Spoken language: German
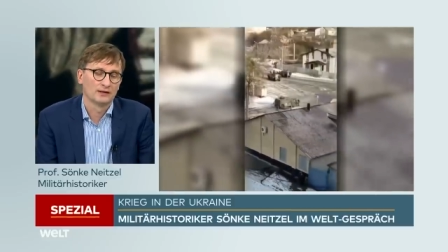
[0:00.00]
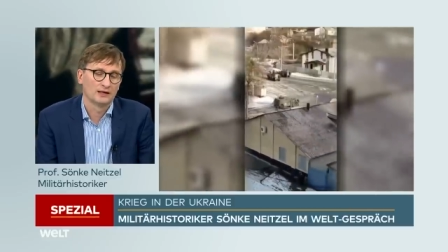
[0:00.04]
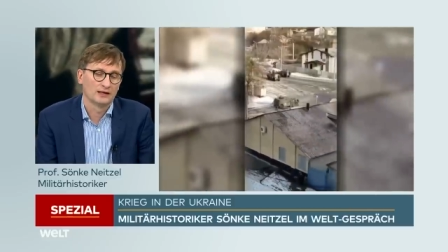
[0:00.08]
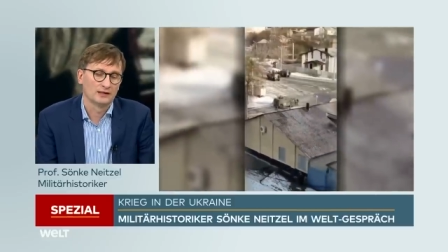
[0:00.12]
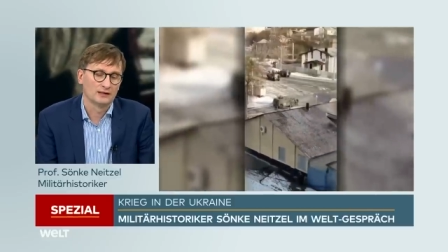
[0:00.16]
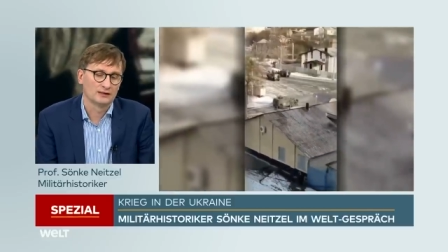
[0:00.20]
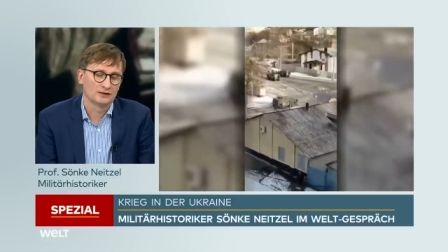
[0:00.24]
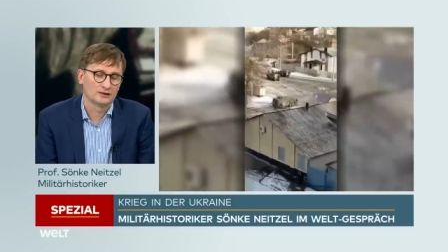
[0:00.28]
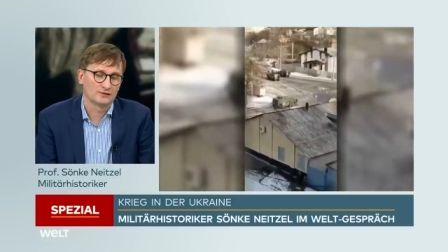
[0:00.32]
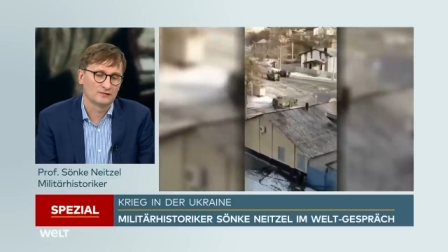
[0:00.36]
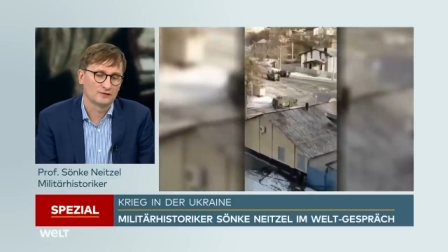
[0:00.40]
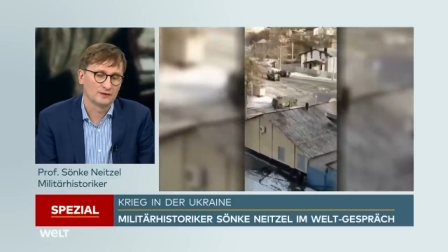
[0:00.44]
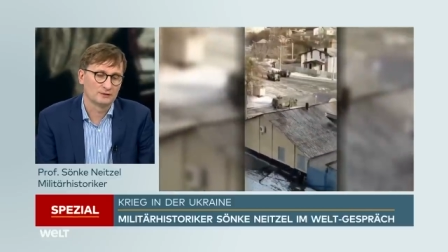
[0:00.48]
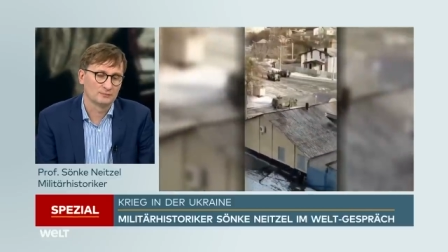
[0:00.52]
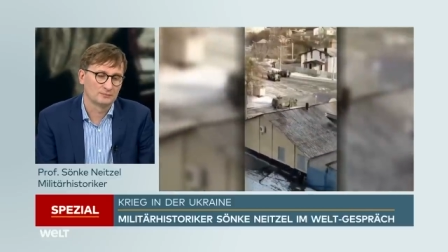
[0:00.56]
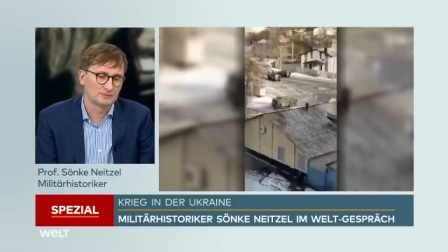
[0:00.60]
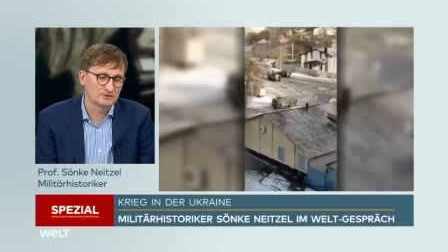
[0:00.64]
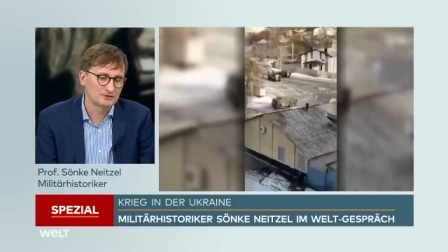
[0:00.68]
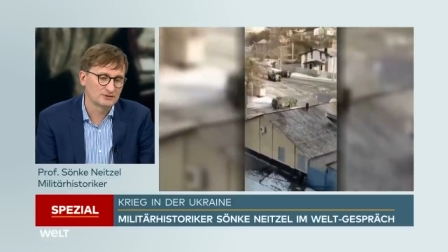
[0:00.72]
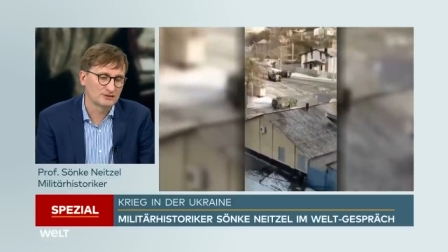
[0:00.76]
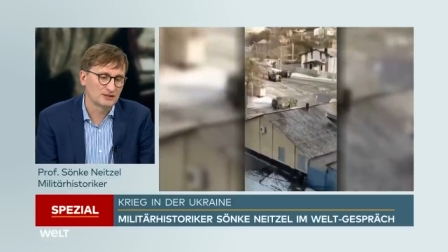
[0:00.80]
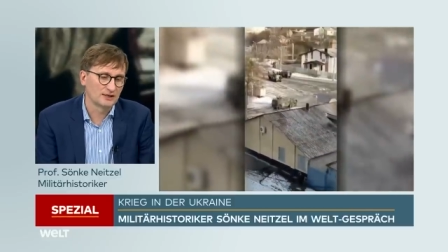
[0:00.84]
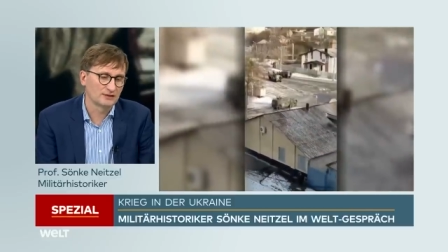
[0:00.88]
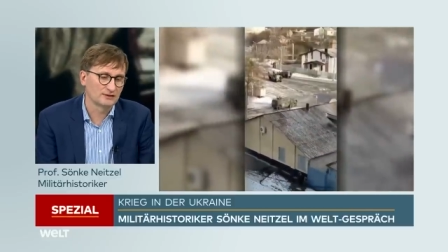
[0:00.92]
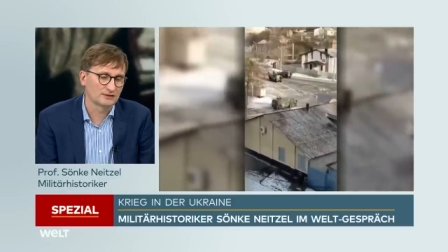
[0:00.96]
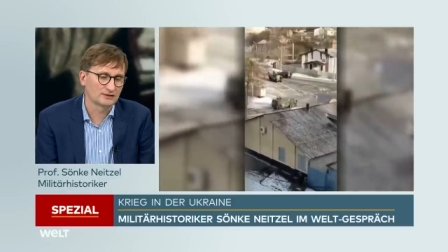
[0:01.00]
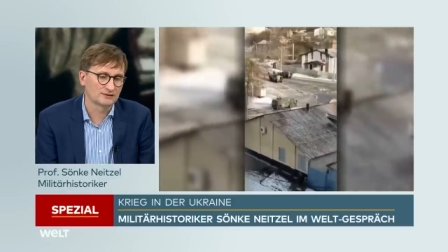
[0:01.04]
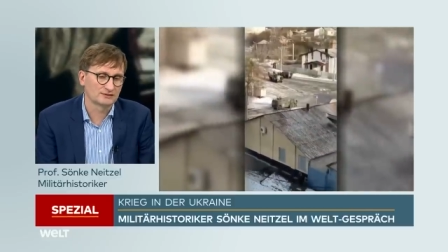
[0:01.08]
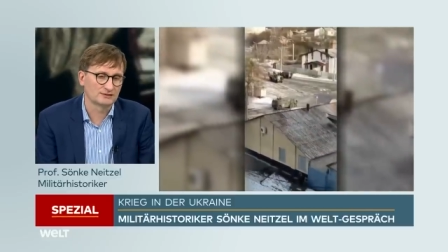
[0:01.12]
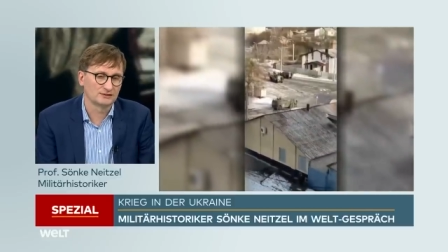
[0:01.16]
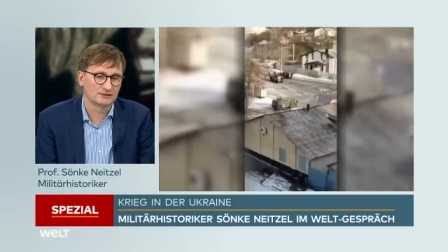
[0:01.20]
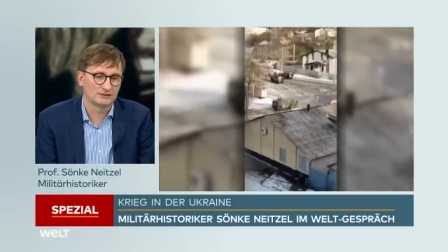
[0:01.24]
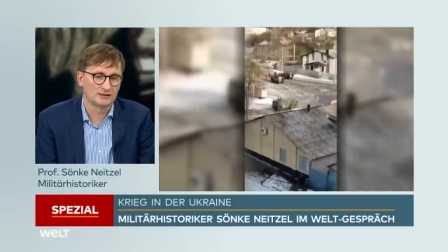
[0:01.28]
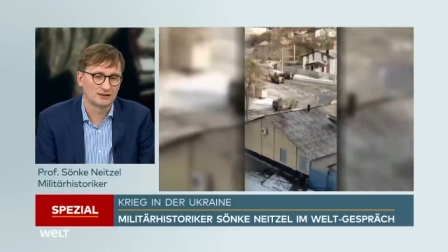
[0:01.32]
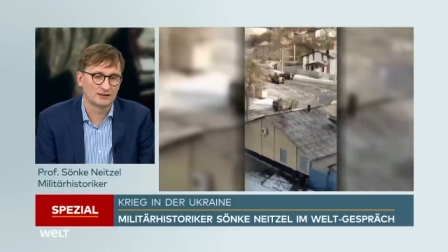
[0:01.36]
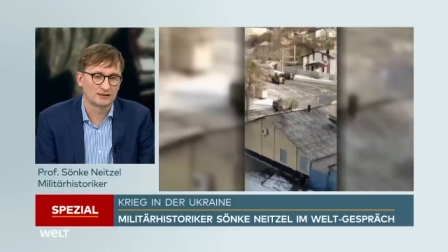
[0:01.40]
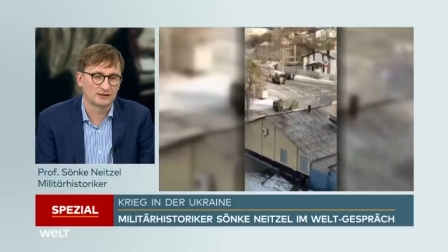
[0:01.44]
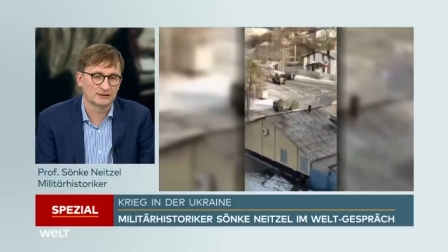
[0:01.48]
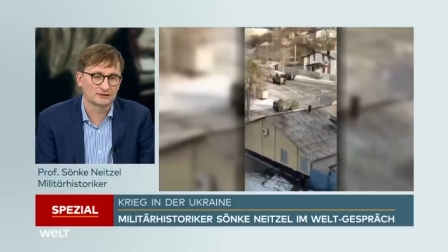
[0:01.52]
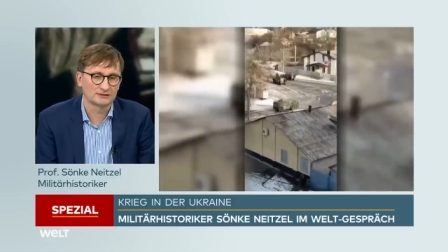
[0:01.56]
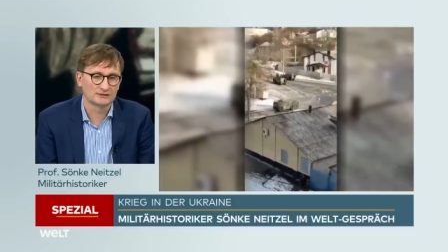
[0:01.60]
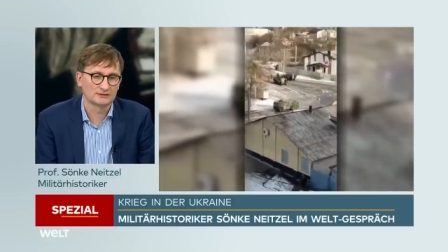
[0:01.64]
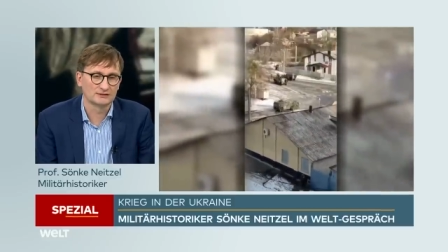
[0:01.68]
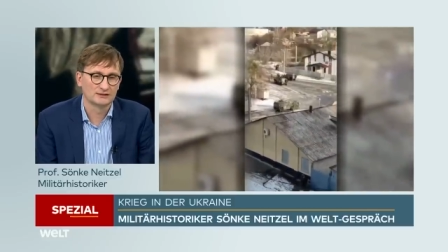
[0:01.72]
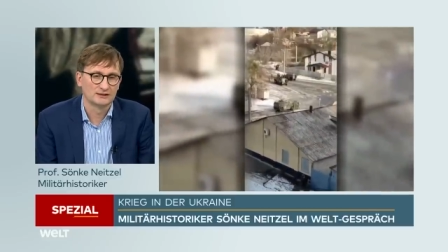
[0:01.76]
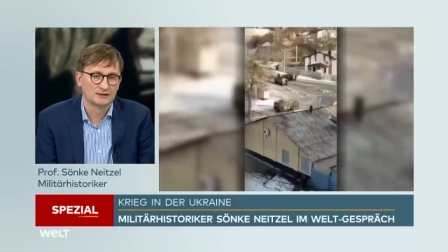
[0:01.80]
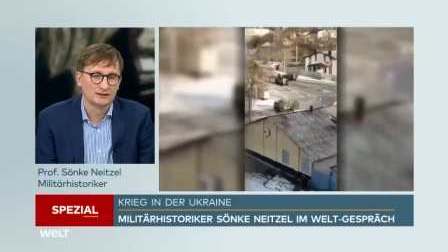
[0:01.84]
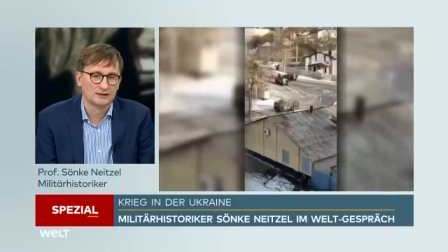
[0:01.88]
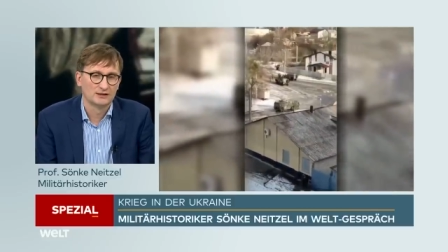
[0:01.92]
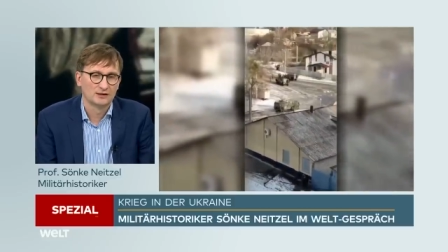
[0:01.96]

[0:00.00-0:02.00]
äh, das waren ein bisschen andere Szenarien.